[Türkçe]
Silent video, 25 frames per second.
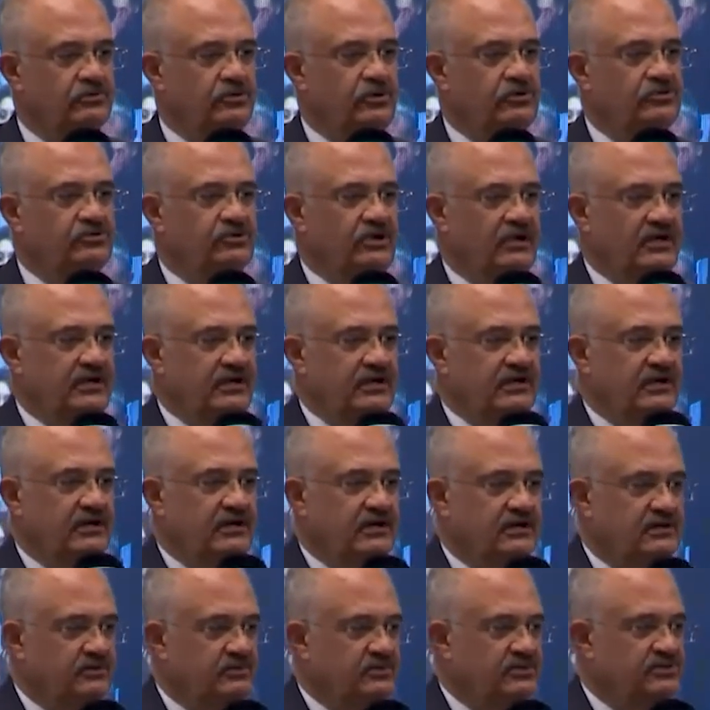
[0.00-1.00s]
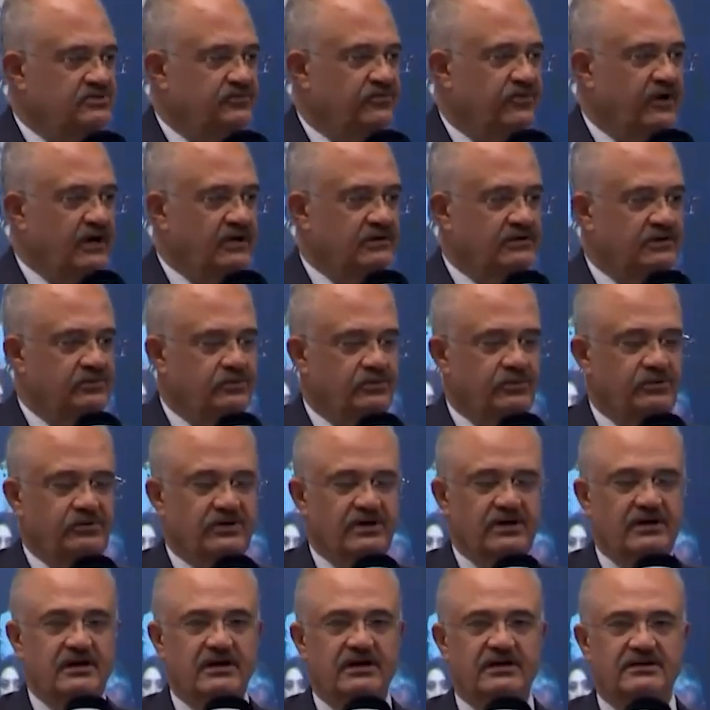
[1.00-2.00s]
dört tane yıkılmış farklı
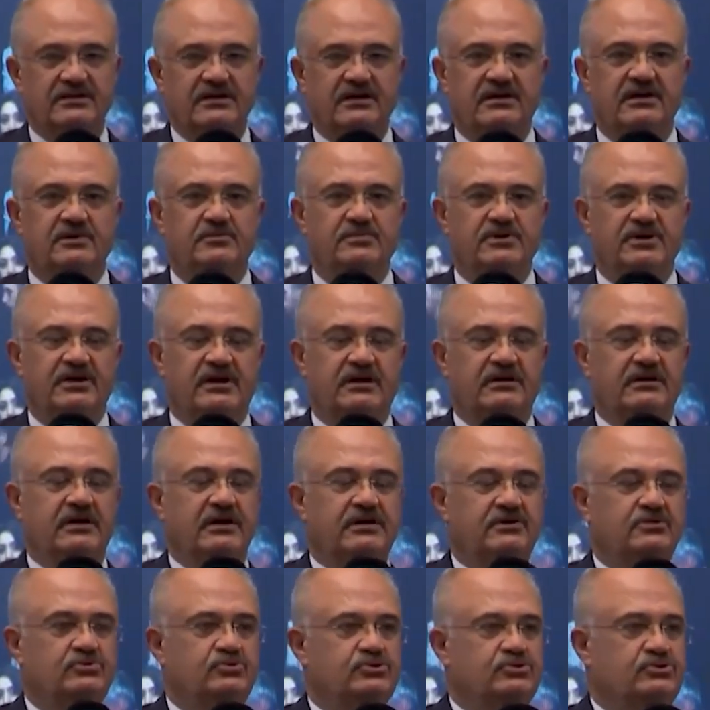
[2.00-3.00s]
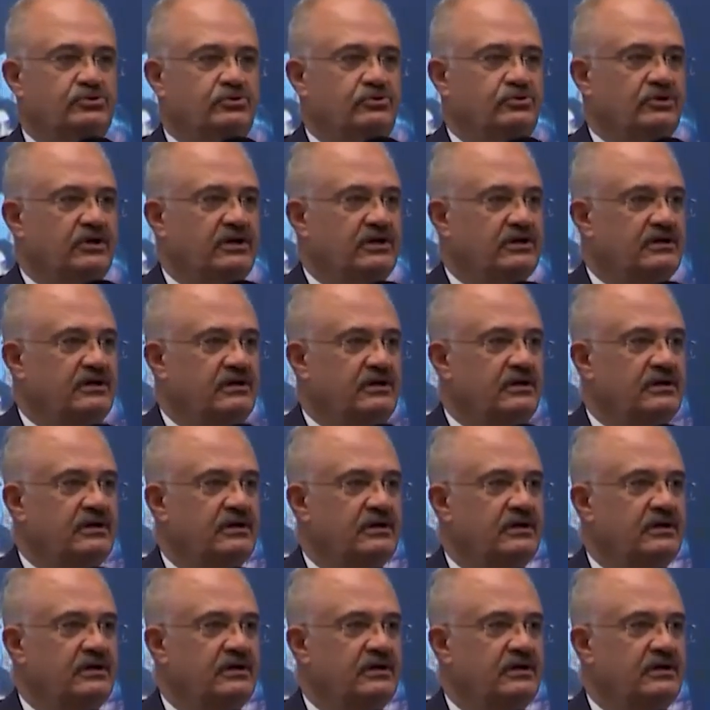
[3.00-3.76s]
bölgelerdeki binaların üstündeydi.